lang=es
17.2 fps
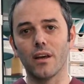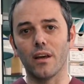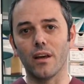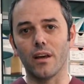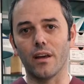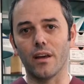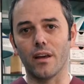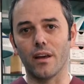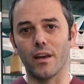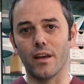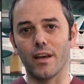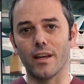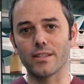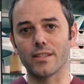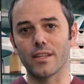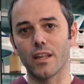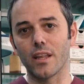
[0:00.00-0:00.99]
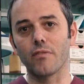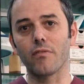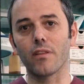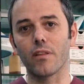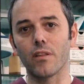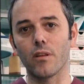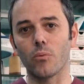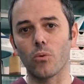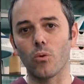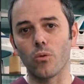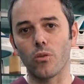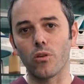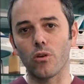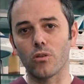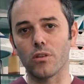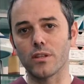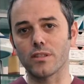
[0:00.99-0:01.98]
Eh, este déficit de
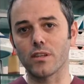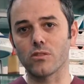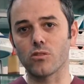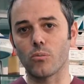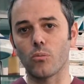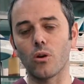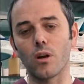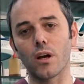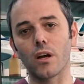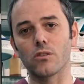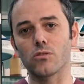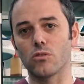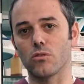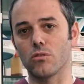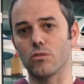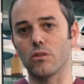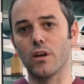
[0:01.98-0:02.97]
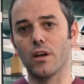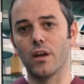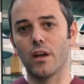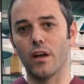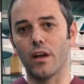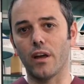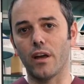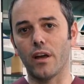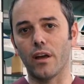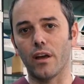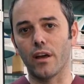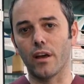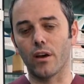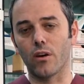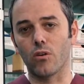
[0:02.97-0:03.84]
producción de estas hormonas, que son eh,